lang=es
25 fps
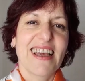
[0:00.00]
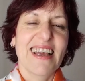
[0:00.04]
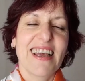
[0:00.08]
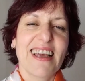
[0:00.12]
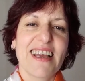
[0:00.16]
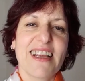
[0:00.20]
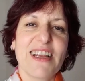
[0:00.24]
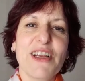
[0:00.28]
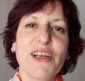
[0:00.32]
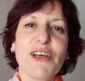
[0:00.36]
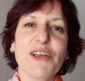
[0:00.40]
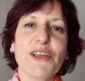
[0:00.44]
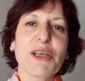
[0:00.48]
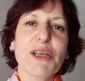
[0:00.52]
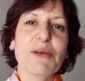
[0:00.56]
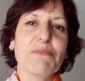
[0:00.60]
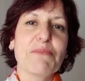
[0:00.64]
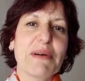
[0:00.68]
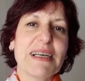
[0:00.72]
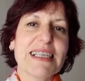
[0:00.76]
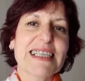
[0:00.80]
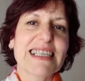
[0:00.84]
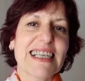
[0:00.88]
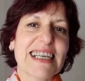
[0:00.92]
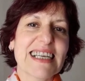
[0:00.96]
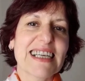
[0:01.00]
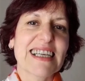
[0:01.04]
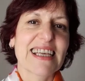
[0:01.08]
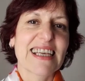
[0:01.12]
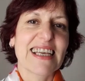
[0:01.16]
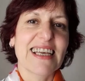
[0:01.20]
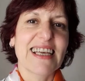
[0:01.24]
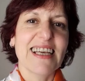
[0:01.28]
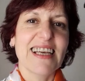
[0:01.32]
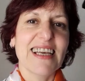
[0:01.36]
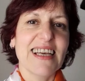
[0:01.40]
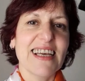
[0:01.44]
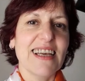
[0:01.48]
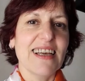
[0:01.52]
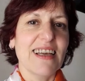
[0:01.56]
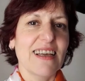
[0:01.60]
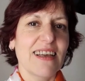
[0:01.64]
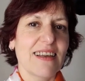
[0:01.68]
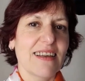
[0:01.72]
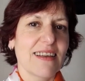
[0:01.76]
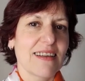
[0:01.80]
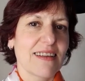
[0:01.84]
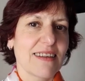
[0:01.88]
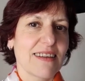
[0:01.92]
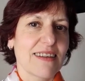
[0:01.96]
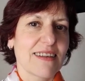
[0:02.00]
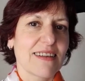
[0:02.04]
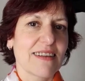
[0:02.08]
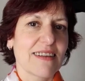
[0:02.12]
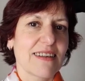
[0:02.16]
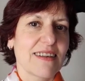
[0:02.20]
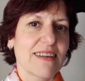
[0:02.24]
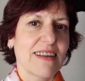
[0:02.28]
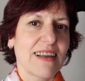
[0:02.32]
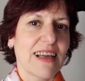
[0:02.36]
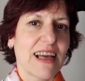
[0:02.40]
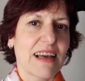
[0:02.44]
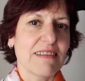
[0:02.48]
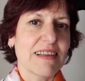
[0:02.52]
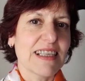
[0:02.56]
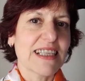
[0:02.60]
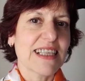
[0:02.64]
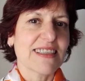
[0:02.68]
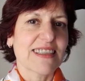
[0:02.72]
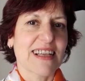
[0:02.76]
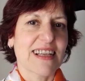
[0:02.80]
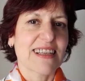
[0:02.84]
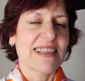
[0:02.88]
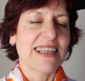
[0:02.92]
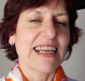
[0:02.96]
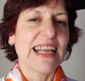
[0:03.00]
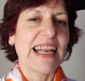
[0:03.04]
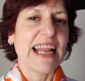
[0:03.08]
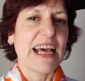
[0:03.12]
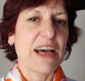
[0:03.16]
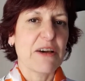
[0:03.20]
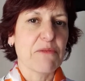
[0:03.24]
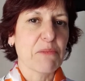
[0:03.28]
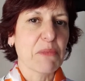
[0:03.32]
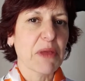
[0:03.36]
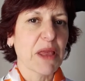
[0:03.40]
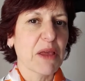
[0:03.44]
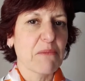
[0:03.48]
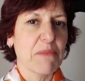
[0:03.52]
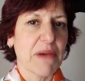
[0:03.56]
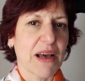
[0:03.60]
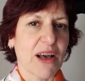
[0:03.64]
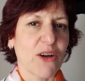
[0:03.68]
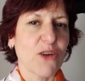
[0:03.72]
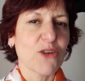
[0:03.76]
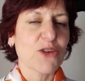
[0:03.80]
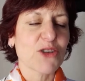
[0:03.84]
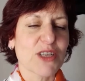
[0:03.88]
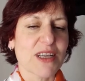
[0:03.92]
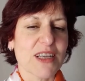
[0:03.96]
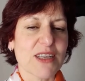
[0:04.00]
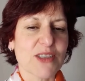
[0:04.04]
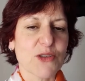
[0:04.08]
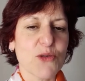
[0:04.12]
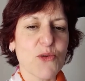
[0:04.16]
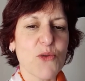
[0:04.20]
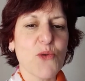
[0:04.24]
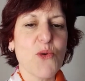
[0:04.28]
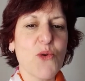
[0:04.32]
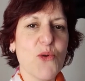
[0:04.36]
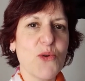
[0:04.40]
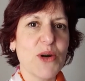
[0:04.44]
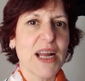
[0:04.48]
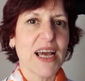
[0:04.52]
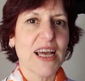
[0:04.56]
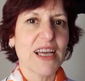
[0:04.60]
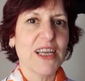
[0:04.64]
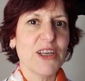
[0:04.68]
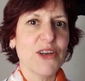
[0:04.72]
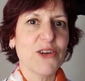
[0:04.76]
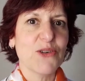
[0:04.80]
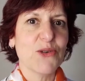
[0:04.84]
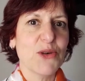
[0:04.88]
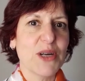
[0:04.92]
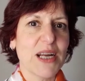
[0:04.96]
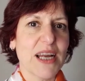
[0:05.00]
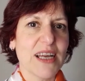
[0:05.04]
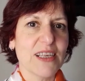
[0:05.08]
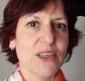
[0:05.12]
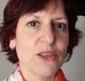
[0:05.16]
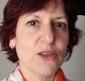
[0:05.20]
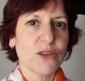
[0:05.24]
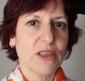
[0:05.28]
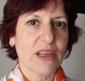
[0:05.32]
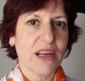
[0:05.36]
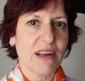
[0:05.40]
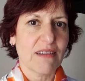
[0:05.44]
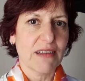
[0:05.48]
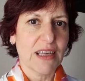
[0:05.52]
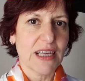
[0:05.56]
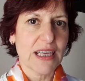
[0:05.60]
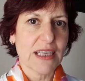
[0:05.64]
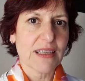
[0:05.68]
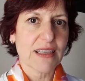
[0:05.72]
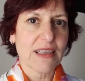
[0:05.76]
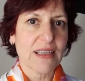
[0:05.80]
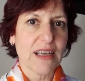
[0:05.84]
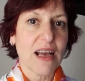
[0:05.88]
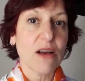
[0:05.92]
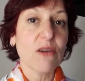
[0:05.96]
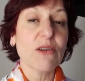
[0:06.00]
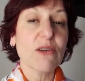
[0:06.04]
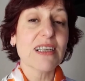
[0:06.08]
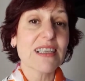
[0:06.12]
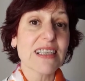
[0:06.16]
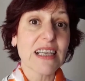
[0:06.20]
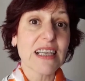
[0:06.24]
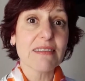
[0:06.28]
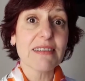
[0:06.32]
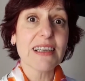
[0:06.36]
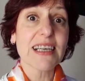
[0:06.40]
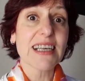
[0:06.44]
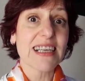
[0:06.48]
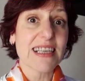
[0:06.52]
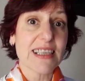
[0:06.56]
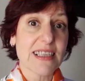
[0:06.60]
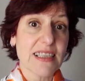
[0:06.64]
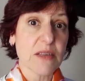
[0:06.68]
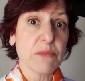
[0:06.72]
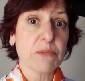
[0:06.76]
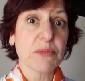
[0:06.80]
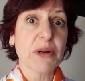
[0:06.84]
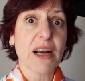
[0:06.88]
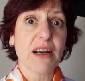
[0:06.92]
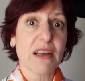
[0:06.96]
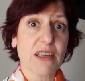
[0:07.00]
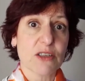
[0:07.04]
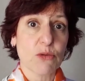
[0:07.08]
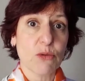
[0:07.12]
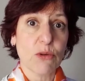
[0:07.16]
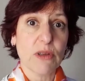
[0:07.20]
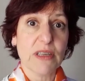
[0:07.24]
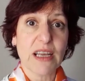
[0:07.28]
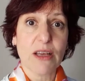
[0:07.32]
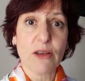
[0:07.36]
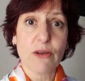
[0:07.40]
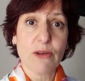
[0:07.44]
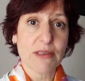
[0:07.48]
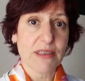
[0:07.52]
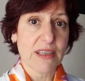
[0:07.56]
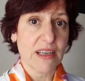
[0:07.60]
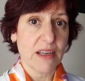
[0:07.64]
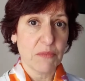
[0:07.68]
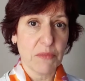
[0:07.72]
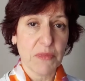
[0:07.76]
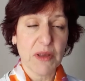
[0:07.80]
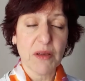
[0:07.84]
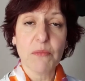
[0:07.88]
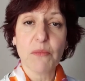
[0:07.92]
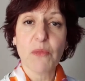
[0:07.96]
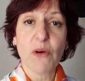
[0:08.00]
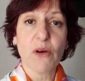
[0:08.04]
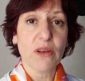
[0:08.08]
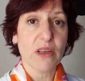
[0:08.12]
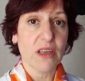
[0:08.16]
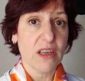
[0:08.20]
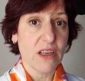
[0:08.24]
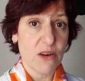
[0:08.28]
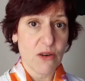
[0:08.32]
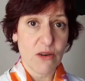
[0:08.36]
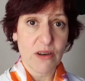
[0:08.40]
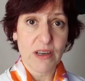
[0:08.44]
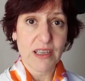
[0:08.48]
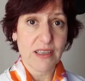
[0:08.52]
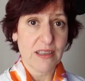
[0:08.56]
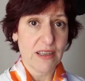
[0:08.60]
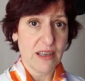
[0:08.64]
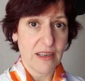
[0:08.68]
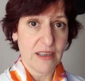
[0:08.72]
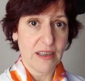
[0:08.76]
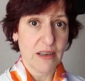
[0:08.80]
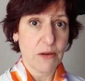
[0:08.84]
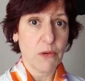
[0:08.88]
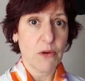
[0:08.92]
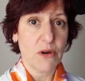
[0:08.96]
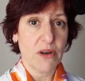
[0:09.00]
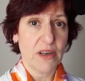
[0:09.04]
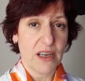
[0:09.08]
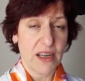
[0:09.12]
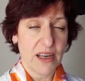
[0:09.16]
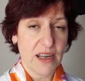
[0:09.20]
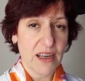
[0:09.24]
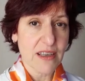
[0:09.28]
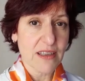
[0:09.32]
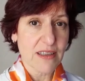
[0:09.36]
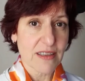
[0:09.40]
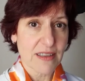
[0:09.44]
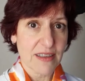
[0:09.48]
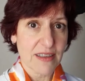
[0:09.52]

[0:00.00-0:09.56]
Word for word: ¿No te pasa que a veces haces las mismas cosas una y una y otra vez, aunque sabes que siempre el resultado es el mismo y no es el que vos querés?